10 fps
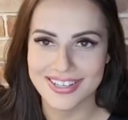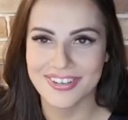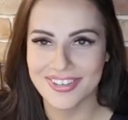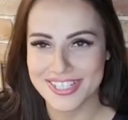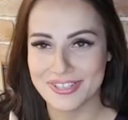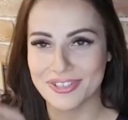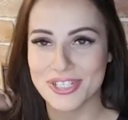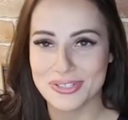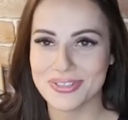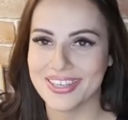квестовые
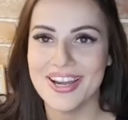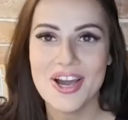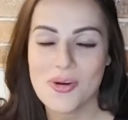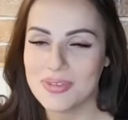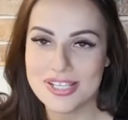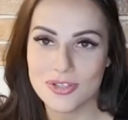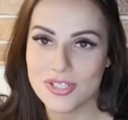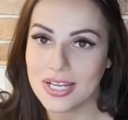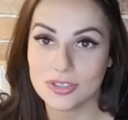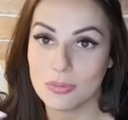штуки. У меня есть
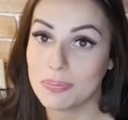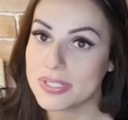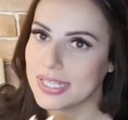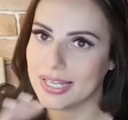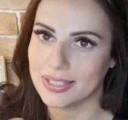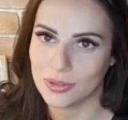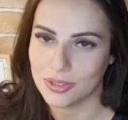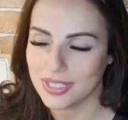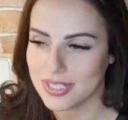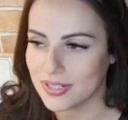друзья, которые постоянно
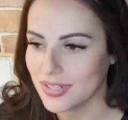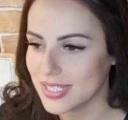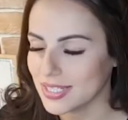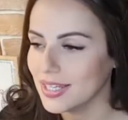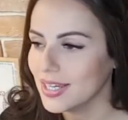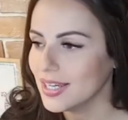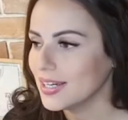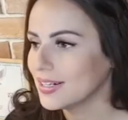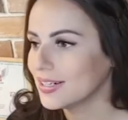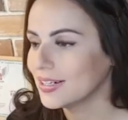ходят на эти квесты
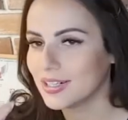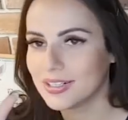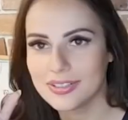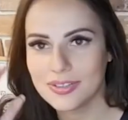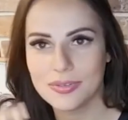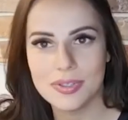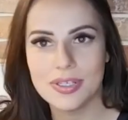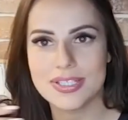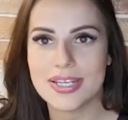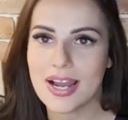э,
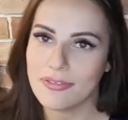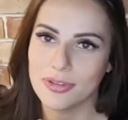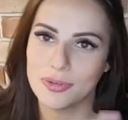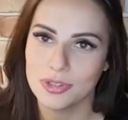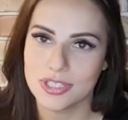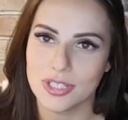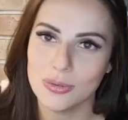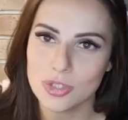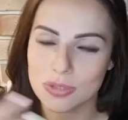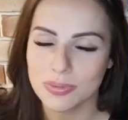и сравнивают, где
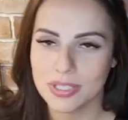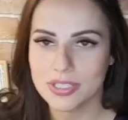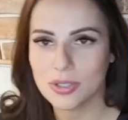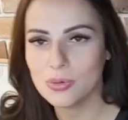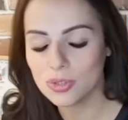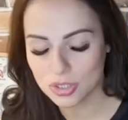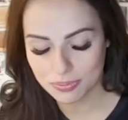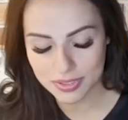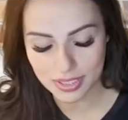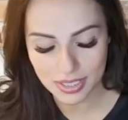лучше было, где хуже
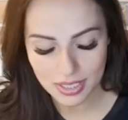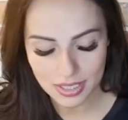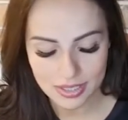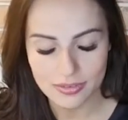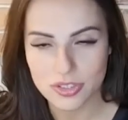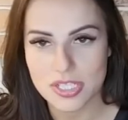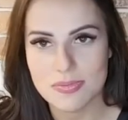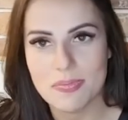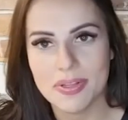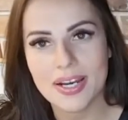было. А вот
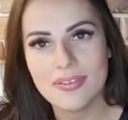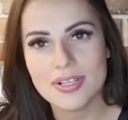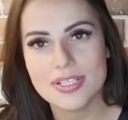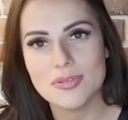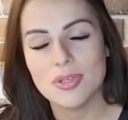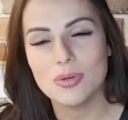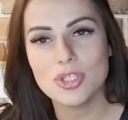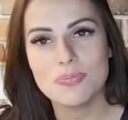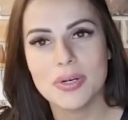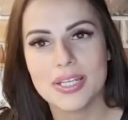здесь мне понравилось, здесь мне не
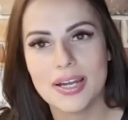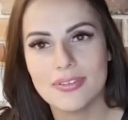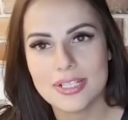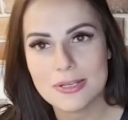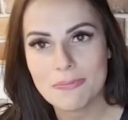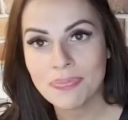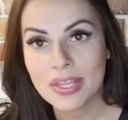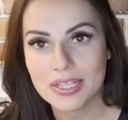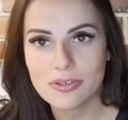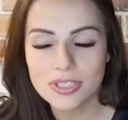очень понравилось.
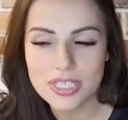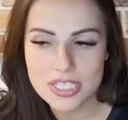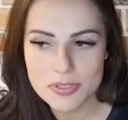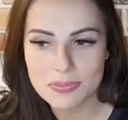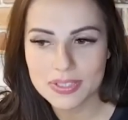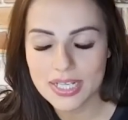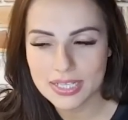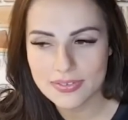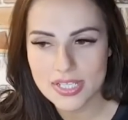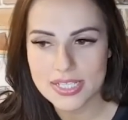Так вот, если
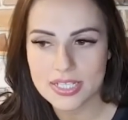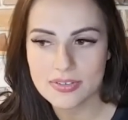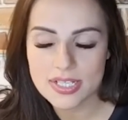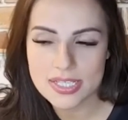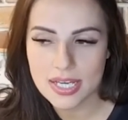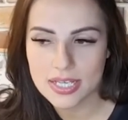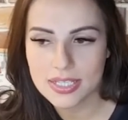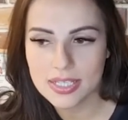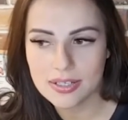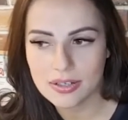посмотреть на все эти квесты,
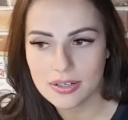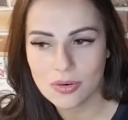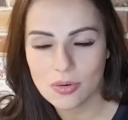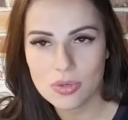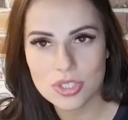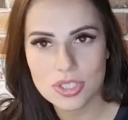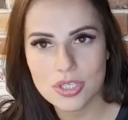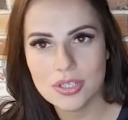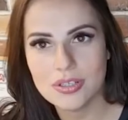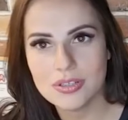они э,
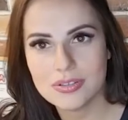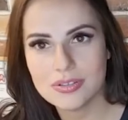очень